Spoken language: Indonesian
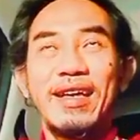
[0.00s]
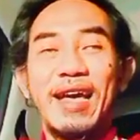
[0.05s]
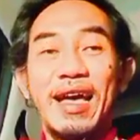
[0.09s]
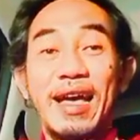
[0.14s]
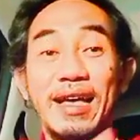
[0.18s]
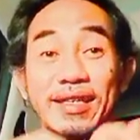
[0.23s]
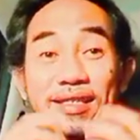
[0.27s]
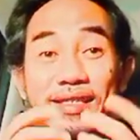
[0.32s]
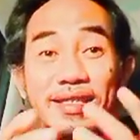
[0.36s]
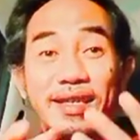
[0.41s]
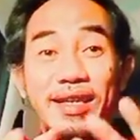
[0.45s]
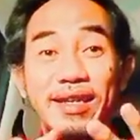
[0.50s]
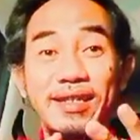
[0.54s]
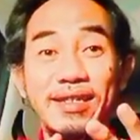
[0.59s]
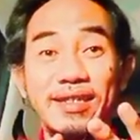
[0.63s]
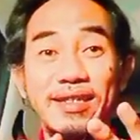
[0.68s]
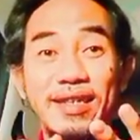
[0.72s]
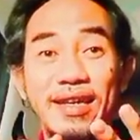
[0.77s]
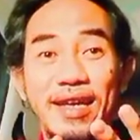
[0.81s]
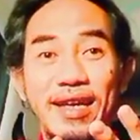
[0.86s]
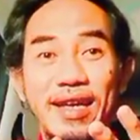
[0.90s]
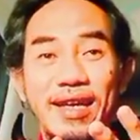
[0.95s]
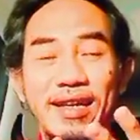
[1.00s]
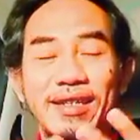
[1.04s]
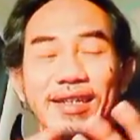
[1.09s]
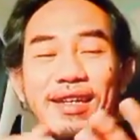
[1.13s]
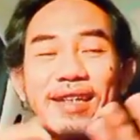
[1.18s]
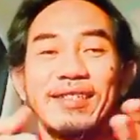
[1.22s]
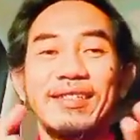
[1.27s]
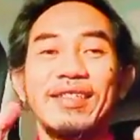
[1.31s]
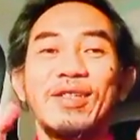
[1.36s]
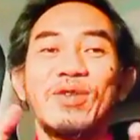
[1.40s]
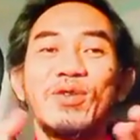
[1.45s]
asetnya,
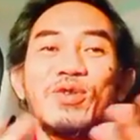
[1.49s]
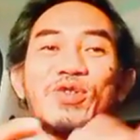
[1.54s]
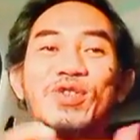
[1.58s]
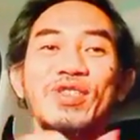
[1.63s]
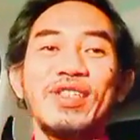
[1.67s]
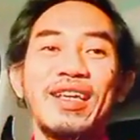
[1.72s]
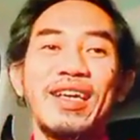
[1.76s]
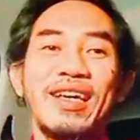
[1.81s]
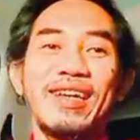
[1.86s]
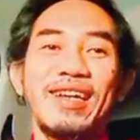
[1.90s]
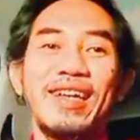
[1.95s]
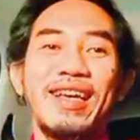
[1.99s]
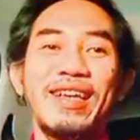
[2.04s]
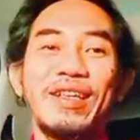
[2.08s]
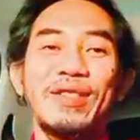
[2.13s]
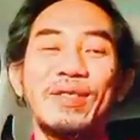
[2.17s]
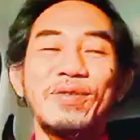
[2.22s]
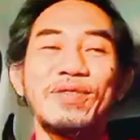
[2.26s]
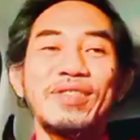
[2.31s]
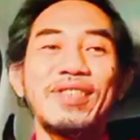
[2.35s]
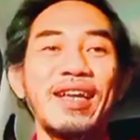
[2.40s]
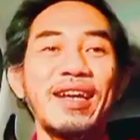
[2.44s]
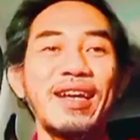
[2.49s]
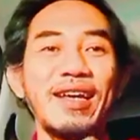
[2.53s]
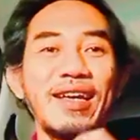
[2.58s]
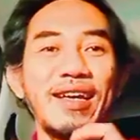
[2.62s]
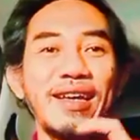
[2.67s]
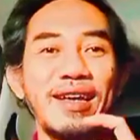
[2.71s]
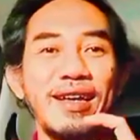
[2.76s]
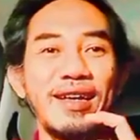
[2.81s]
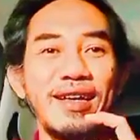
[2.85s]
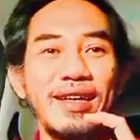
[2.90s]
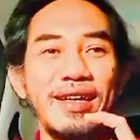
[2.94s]
dan seterusnya. Nah, itu
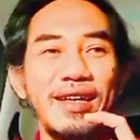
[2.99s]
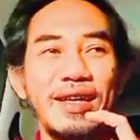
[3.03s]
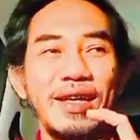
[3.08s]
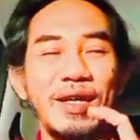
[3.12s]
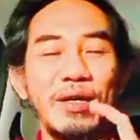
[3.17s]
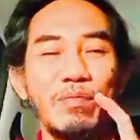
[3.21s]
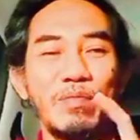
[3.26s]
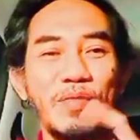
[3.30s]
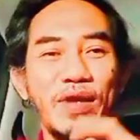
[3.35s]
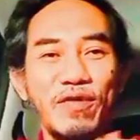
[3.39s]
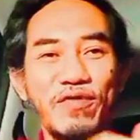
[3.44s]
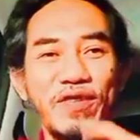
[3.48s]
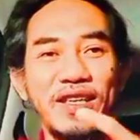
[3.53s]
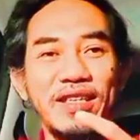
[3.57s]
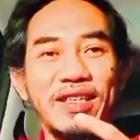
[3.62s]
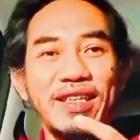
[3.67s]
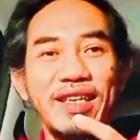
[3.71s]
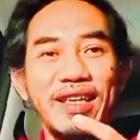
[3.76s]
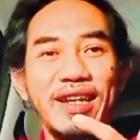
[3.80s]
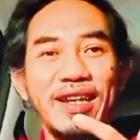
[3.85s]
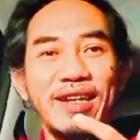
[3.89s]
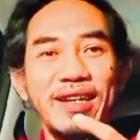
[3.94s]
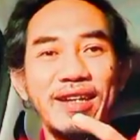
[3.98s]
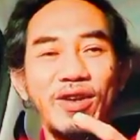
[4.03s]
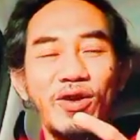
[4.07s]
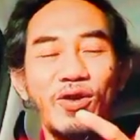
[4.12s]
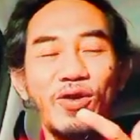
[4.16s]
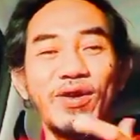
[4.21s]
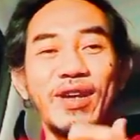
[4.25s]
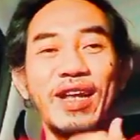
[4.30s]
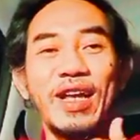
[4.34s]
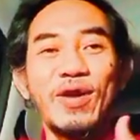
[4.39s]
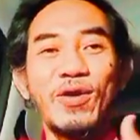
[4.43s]
cara berpikir
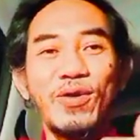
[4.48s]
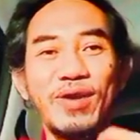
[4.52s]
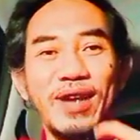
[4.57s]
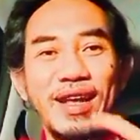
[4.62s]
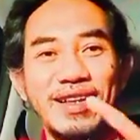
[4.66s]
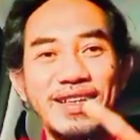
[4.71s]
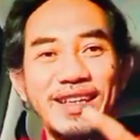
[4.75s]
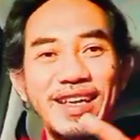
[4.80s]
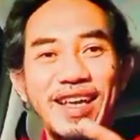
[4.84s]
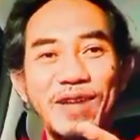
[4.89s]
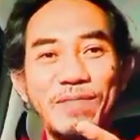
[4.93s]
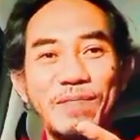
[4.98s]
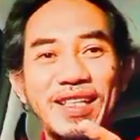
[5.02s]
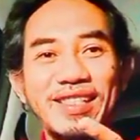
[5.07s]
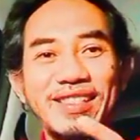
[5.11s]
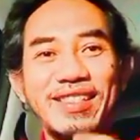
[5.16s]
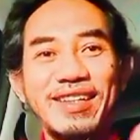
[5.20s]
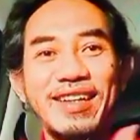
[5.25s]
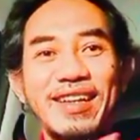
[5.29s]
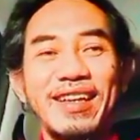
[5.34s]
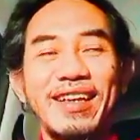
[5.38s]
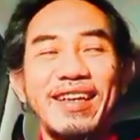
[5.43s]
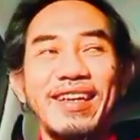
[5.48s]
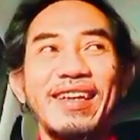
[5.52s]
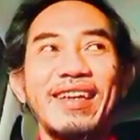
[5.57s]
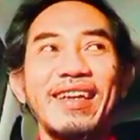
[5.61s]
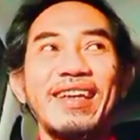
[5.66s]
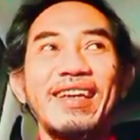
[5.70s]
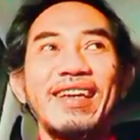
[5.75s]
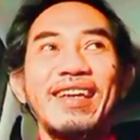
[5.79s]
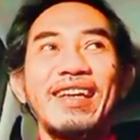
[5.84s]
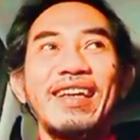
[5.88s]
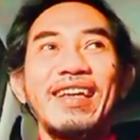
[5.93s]
orang-orang yang matre.
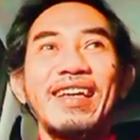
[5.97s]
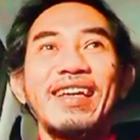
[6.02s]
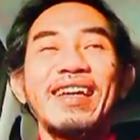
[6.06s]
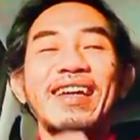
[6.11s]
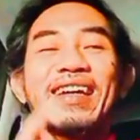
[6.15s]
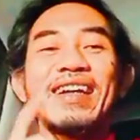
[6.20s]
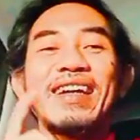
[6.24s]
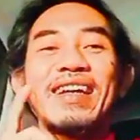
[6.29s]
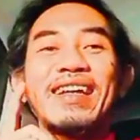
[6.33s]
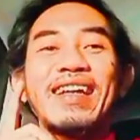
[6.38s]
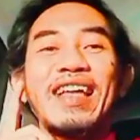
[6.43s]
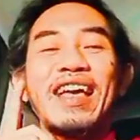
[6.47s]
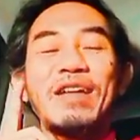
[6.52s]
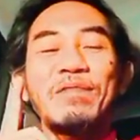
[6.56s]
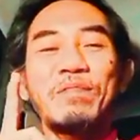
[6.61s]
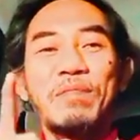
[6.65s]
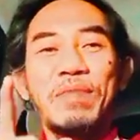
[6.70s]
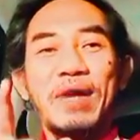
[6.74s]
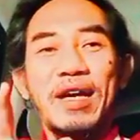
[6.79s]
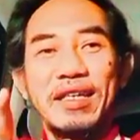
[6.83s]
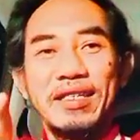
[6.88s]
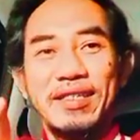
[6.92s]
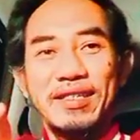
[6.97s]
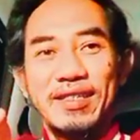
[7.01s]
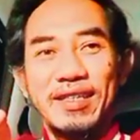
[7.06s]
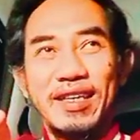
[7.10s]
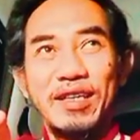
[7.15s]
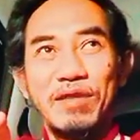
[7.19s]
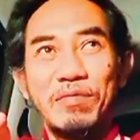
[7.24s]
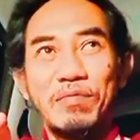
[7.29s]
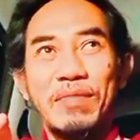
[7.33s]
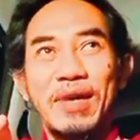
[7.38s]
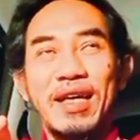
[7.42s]
Kenapa
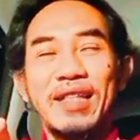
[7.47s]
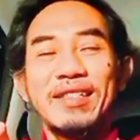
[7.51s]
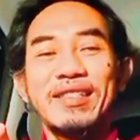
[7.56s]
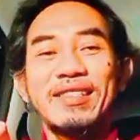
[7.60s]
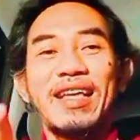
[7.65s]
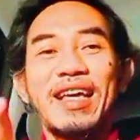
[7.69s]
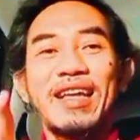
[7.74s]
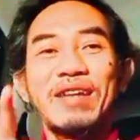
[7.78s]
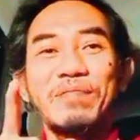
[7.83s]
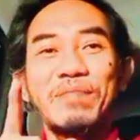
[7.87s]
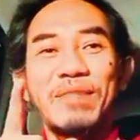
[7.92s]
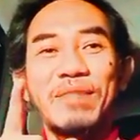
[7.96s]
sih mantan